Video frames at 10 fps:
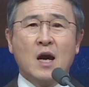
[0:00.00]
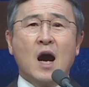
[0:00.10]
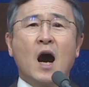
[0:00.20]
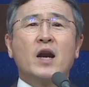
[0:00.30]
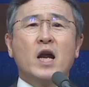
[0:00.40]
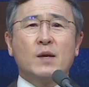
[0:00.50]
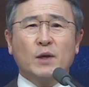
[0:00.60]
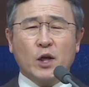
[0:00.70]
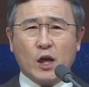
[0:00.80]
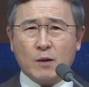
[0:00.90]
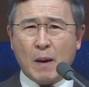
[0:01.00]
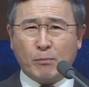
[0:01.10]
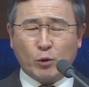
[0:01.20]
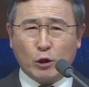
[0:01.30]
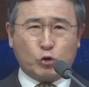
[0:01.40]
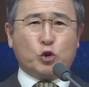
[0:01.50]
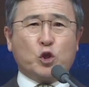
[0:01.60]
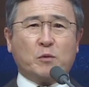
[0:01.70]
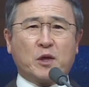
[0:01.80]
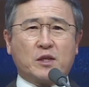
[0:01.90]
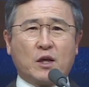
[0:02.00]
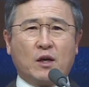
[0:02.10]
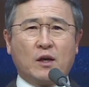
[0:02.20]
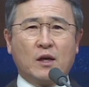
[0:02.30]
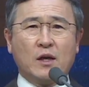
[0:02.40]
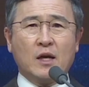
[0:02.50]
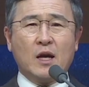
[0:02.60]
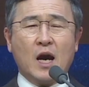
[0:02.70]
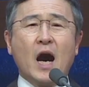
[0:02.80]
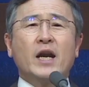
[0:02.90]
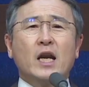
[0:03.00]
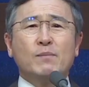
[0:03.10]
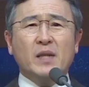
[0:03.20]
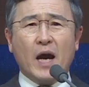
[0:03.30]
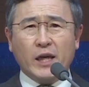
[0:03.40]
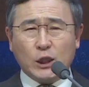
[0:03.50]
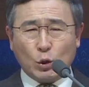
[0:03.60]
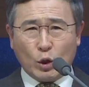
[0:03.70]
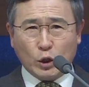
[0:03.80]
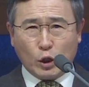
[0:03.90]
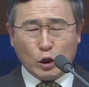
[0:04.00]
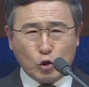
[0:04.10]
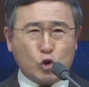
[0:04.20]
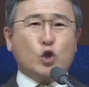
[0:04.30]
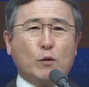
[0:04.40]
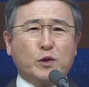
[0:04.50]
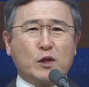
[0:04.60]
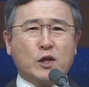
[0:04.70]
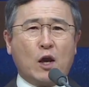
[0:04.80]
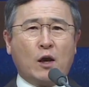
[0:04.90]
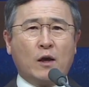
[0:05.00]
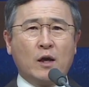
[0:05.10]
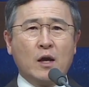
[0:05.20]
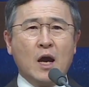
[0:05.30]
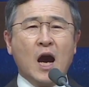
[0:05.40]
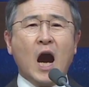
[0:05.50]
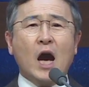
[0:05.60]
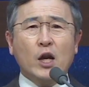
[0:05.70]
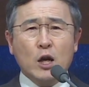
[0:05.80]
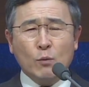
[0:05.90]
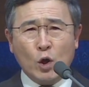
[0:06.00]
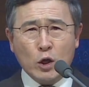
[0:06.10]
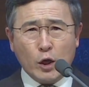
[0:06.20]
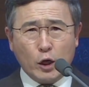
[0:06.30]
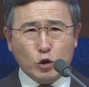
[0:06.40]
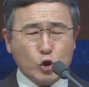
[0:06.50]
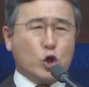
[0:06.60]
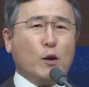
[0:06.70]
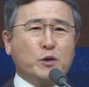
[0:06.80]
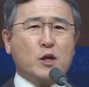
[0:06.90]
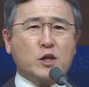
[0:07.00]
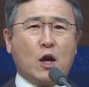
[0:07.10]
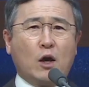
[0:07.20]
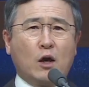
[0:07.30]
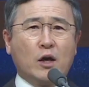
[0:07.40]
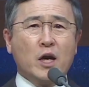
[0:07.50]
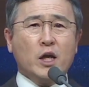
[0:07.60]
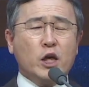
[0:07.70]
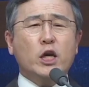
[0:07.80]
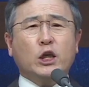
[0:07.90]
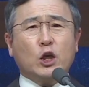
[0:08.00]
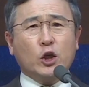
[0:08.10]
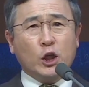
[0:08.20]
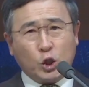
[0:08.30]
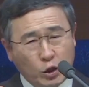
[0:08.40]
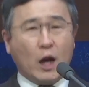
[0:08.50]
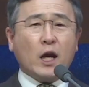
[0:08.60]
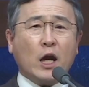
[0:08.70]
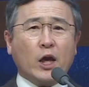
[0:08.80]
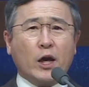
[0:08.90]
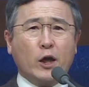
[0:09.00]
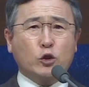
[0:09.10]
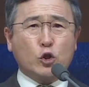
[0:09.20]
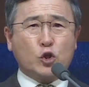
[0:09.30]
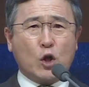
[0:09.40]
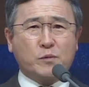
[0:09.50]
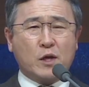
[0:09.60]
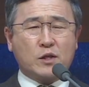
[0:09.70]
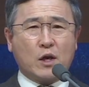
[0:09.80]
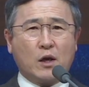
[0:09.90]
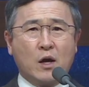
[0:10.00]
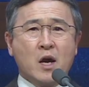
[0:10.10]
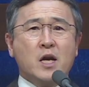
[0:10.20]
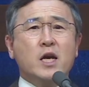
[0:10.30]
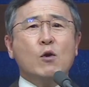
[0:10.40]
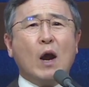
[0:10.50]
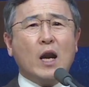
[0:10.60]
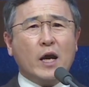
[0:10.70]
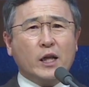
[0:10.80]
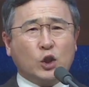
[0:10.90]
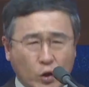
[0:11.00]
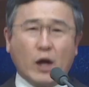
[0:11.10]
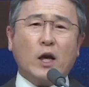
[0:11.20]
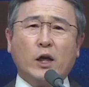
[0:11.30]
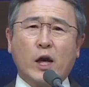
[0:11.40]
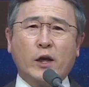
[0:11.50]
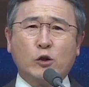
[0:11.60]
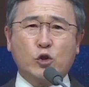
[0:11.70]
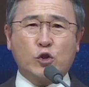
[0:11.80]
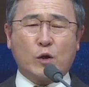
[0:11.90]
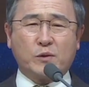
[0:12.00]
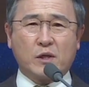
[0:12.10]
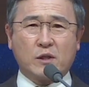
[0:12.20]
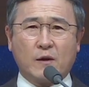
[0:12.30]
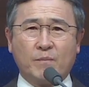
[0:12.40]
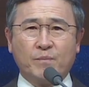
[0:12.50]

하나님 은혜를 베풀어 주시옵소서. 하나님 나의 기도를 들어주시옵소서. 하늘 문을 열어주시옵소서. 이 기근이 떠나가게 하여 주시옵소서. 이 환란이 떠나가게 하여 주시옵소서.